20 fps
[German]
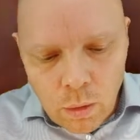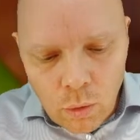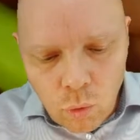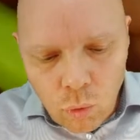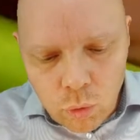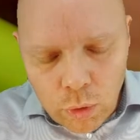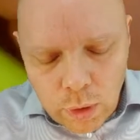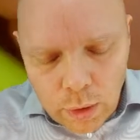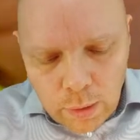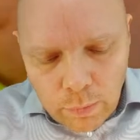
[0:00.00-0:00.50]

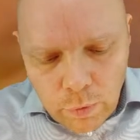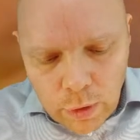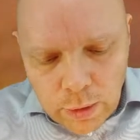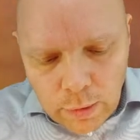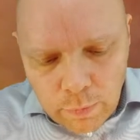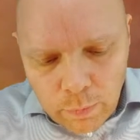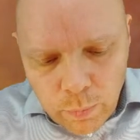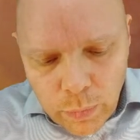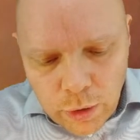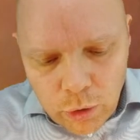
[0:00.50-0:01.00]
Gut, dann haben wir
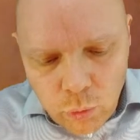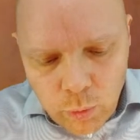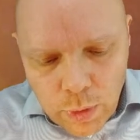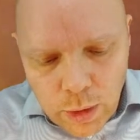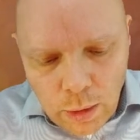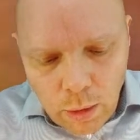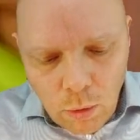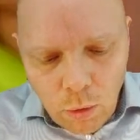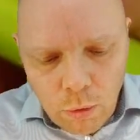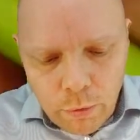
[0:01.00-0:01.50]
das
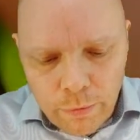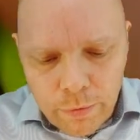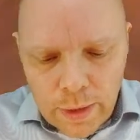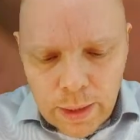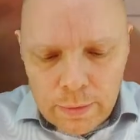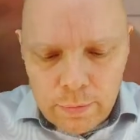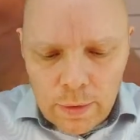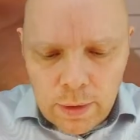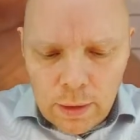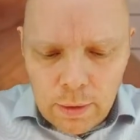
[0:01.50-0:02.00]
Beispiel auch
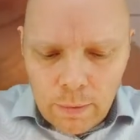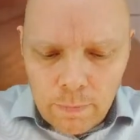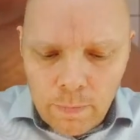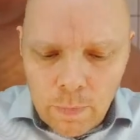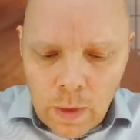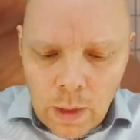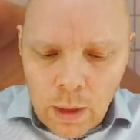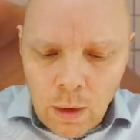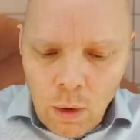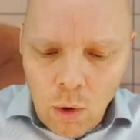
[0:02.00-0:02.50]
fertig.
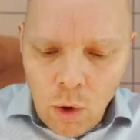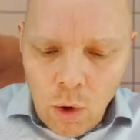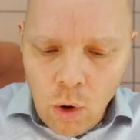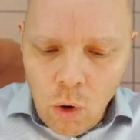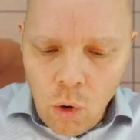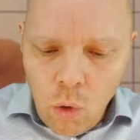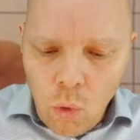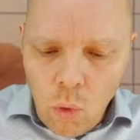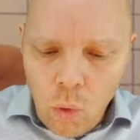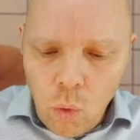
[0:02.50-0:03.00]

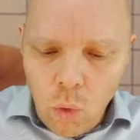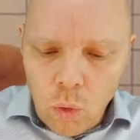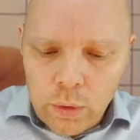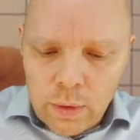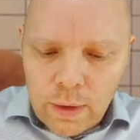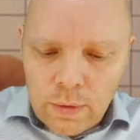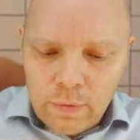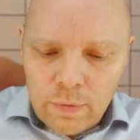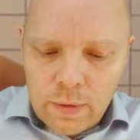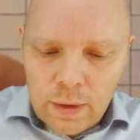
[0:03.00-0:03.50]
Und
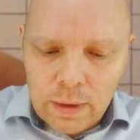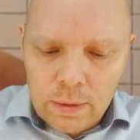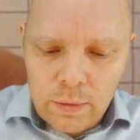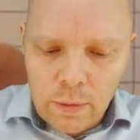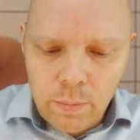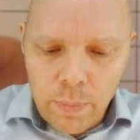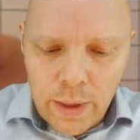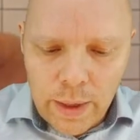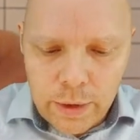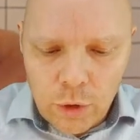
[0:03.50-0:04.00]
das dritte
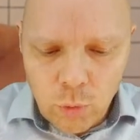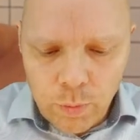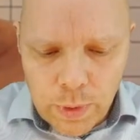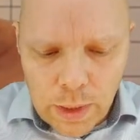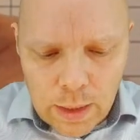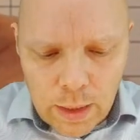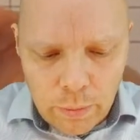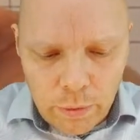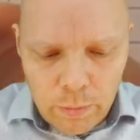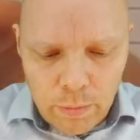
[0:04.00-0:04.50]

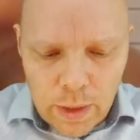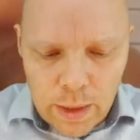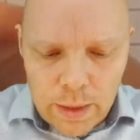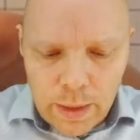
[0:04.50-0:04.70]
Beispiel, da habe ich mal